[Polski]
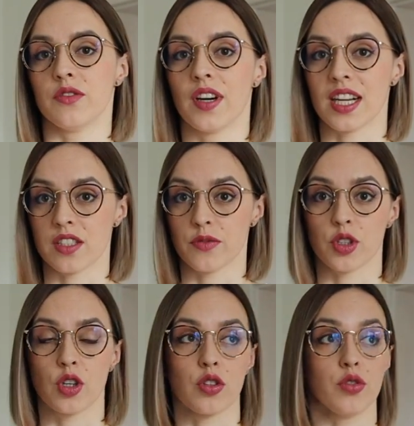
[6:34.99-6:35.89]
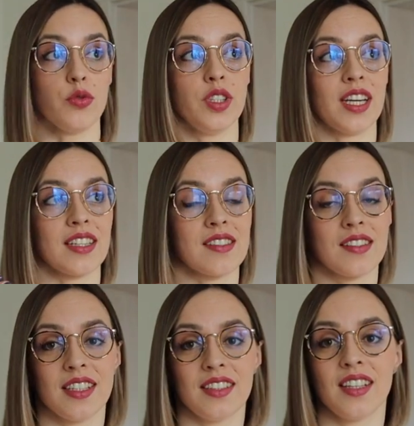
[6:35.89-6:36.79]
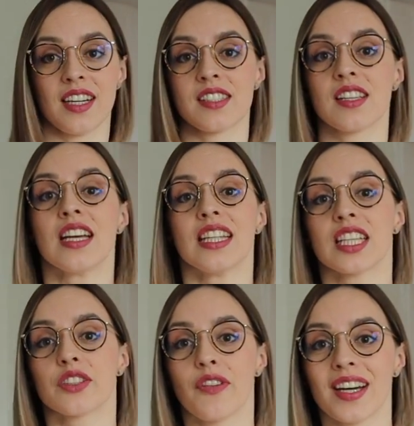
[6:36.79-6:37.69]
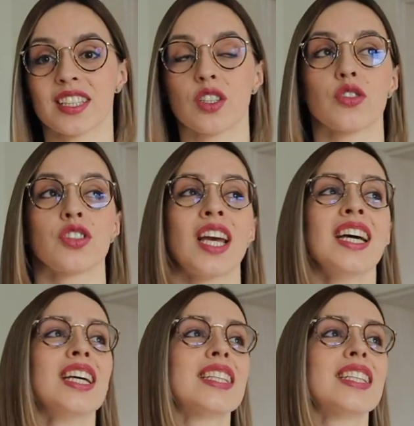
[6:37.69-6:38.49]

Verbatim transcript: dwa razy w tygodniu, nieraz jeden raz na dwa tygodnie.